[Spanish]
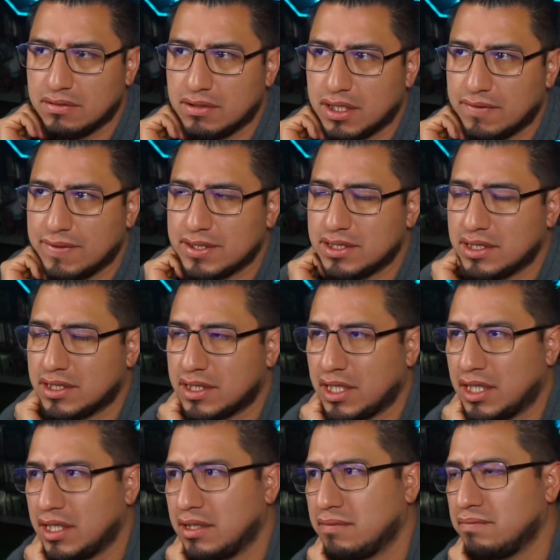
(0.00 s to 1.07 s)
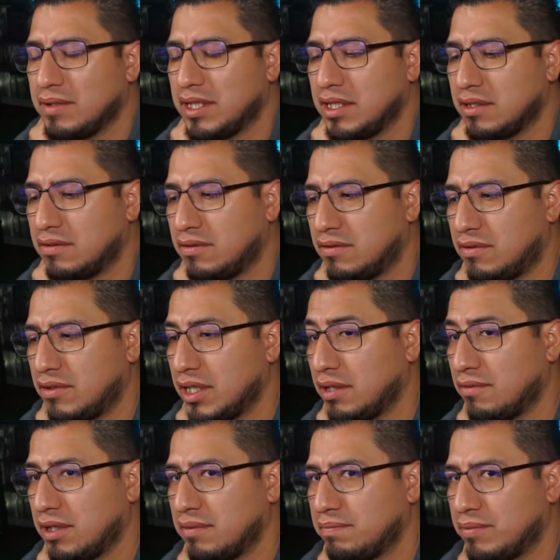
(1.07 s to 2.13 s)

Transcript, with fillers: Una vez Israel me dijo, oye, güey,